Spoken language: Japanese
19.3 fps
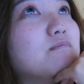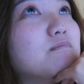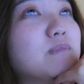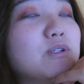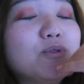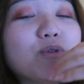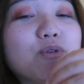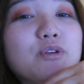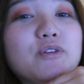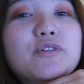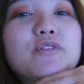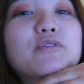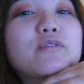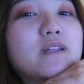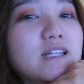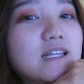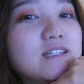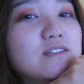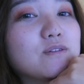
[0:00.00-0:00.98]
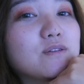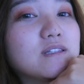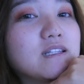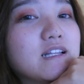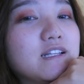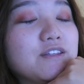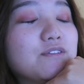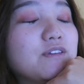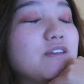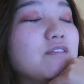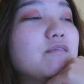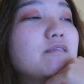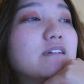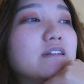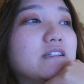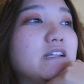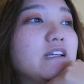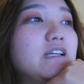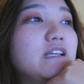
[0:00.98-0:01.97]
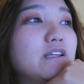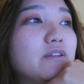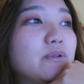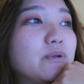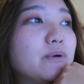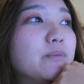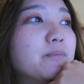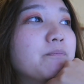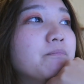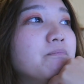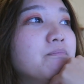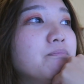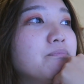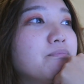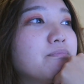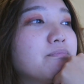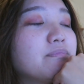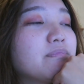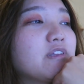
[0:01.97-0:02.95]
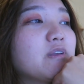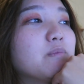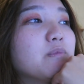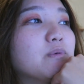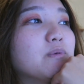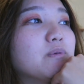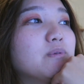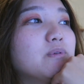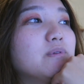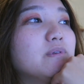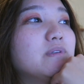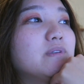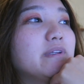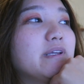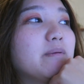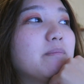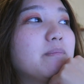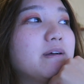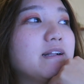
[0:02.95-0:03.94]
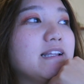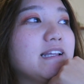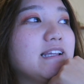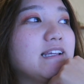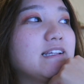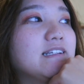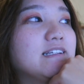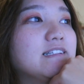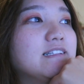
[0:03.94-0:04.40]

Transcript: まあ、東京はねそんなに雪降らないけどでも降るとやっぱり